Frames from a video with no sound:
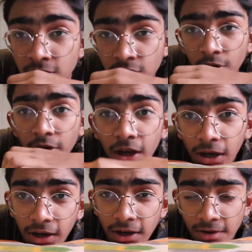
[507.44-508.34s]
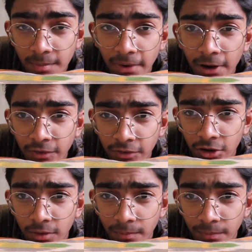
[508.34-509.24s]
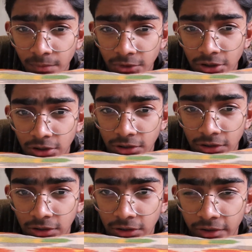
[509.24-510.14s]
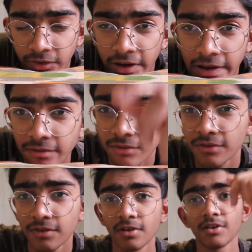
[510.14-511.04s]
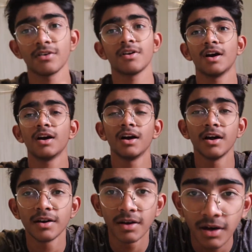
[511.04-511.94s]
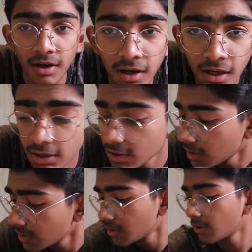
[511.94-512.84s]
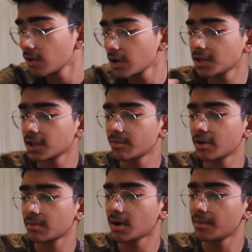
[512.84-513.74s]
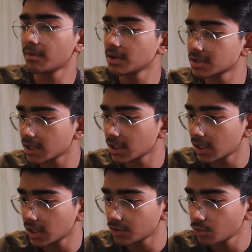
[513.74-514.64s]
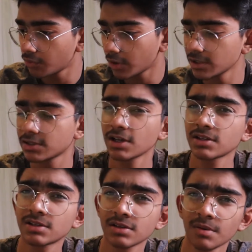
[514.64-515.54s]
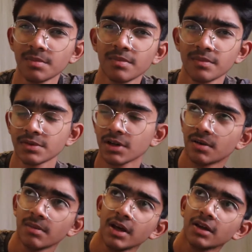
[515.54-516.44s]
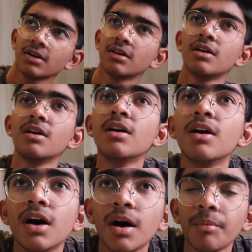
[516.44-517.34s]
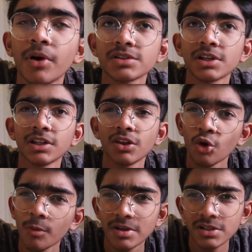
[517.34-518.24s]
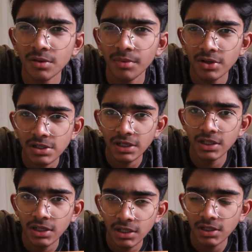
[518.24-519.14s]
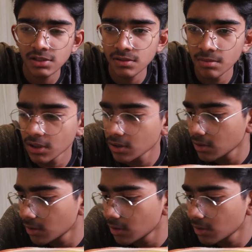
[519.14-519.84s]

so yeah back from the drive and uh, वो गए थे हमें अभी बज रहे हैं 246 कम से कम लाइक हम पहुंच गए थे दो बजे तो पहुंच गए थे इट्स बिन